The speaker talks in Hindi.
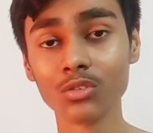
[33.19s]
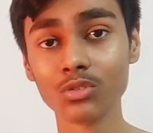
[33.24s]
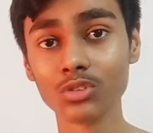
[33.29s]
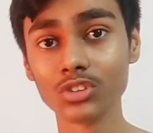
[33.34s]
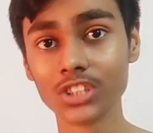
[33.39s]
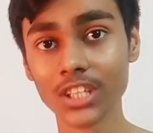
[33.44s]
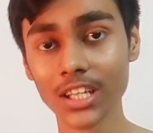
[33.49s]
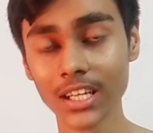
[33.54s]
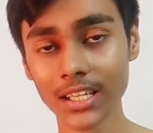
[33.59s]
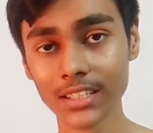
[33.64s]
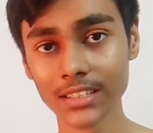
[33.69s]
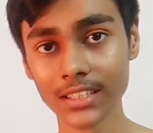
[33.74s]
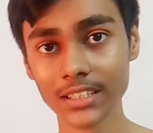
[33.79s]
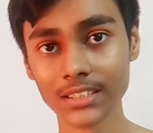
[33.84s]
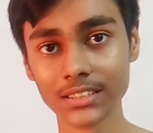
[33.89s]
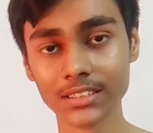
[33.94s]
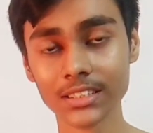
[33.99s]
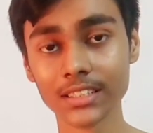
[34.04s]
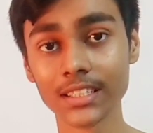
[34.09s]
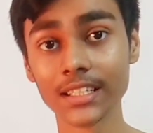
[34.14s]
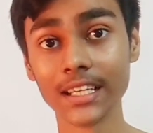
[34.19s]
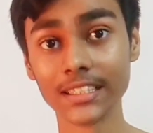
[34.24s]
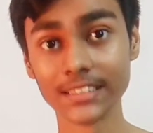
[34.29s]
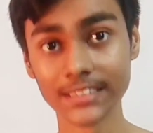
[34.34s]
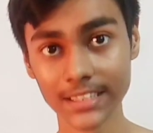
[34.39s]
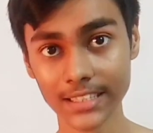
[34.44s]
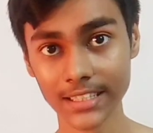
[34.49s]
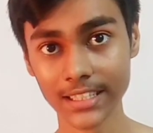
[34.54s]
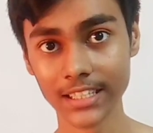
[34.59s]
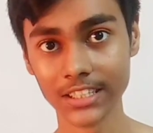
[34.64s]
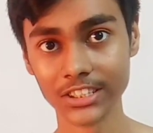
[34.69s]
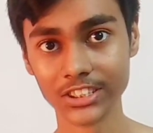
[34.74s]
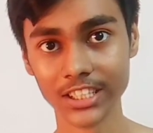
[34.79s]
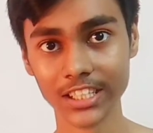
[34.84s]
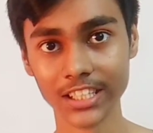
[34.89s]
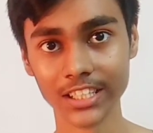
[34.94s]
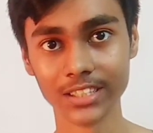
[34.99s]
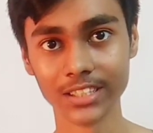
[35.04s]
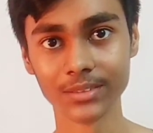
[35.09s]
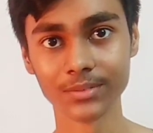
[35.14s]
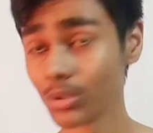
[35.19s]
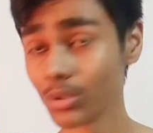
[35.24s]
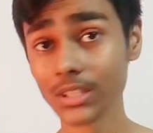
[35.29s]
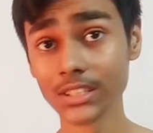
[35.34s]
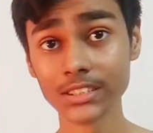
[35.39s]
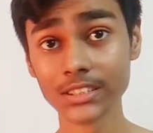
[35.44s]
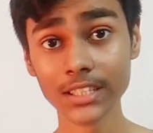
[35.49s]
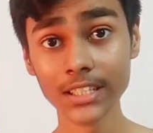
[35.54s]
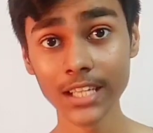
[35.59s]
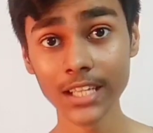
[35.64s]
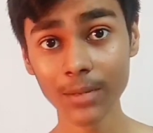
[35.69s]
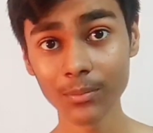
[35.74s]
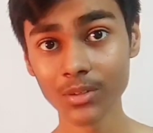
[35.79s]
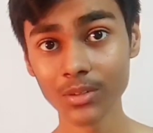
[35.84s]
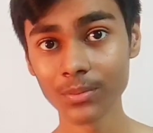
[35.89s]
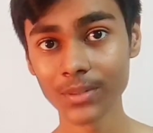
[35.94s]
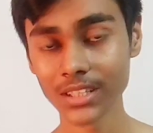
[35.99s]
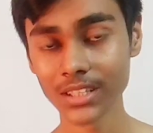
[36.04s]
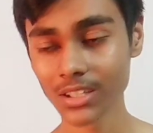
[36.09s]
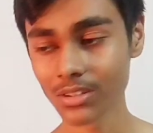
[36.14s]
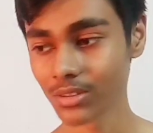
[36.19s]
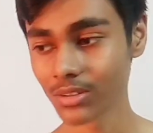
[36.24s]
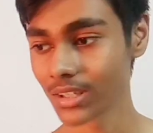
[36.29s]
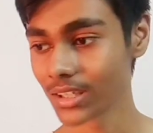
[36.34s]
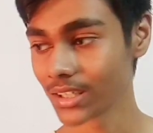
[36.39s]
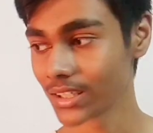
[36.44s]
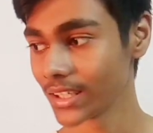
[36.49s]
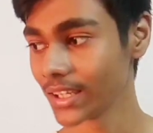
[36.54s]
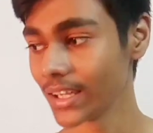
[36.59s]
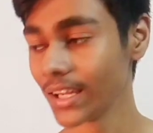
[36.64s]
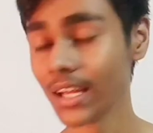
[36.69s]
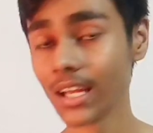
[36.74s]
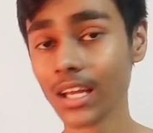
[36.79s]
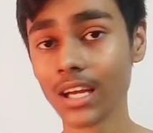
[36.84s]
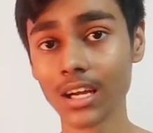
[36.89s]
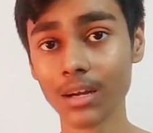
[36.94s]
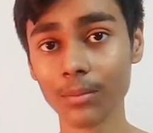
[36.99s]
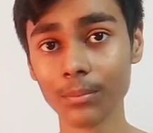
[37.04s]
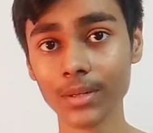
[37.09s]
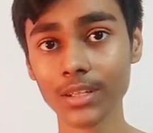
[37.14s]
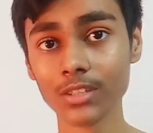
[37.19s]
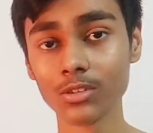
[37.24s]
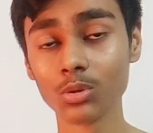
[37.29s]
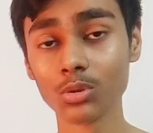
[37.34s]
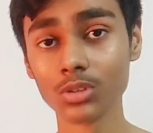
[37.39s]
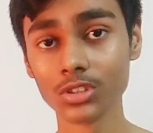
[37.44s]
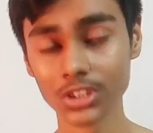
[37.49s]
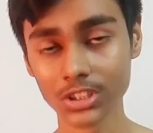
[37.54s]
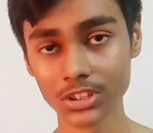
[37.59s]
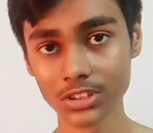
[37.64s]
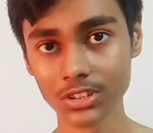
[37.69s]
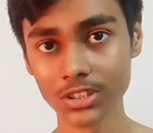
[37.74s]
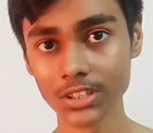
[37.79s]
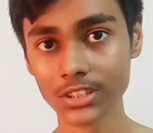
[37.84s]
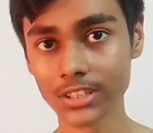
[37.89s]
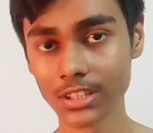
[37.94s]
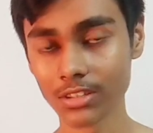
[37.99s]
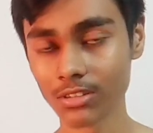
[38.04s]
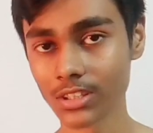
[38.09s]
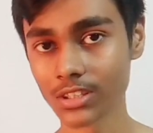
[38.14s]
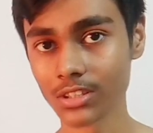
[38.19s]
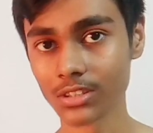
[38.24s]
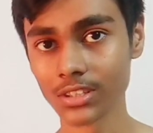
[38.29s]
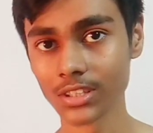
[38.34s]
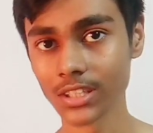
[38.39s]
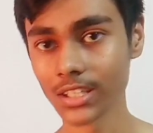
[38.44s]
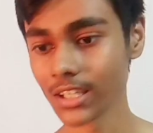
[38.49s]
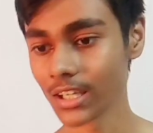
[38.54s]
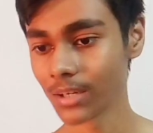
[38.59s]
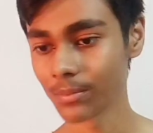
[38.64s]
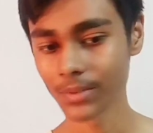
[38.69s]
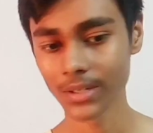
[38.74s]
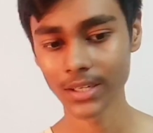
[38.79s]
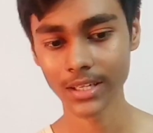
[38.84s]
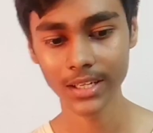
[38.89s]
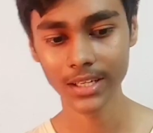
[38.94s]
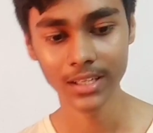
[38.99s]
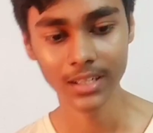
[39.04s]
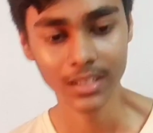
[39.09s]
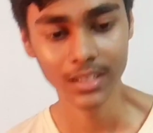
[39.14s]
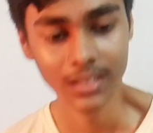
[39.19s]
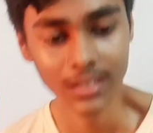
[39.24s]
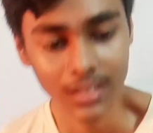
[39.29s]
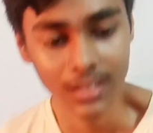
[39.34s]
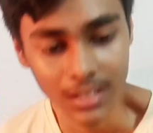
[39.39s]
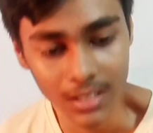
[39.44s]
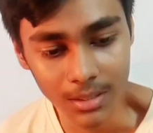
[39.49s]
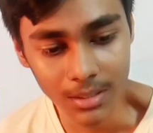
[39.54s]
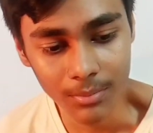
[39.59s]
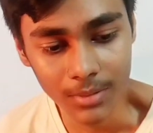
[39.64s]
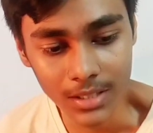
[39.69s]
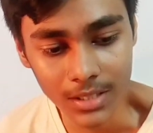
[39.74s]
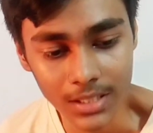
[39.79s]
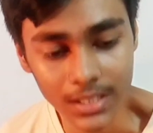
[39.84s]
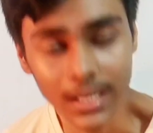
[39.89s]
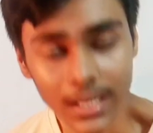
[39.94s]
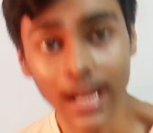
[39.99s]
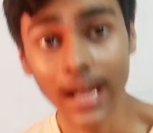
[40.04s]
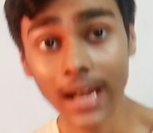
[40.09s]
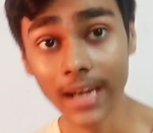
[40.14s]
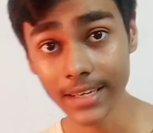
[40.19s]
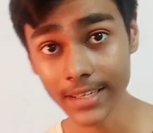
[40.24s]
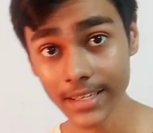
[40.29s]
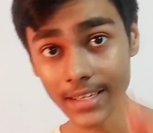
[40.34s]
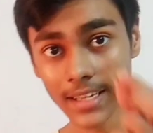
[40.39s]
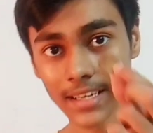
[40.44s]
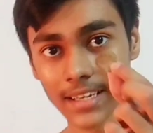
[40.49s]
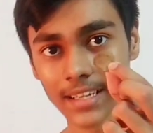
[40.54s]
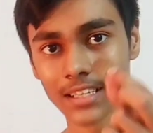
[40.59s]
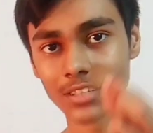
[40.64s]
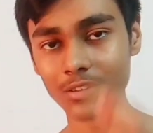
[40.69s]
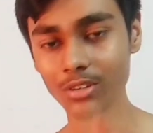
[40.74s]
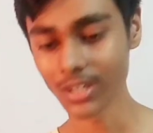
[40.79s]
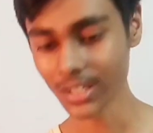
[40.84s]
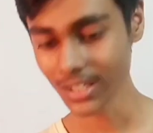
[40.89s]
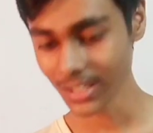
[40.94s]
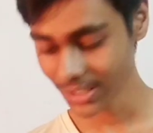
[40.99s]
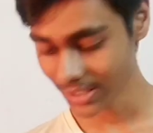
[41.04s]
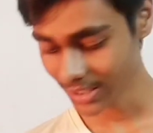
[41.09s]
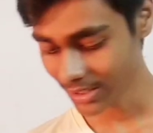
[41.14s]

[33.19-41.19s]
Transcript: उजाला देश कैसे की जाए तो इसके लिए आपको पता होगा कि हमें दो चीज़ों की ज़रूरत होती है यहाँ पर है हमारी एंटी आयरन कॉइन